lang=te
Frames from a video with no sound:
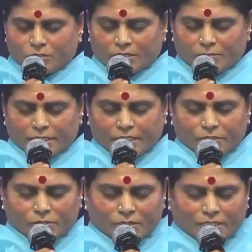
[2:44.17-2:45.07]
స్తోత్రం
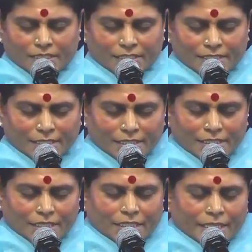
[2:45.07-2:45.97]
చెల్లించుకుంటున్నా తండ్రి
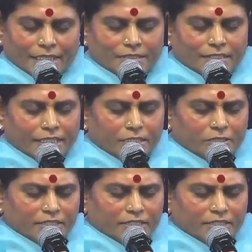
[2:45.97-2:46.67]
ఇక్కడ చేరి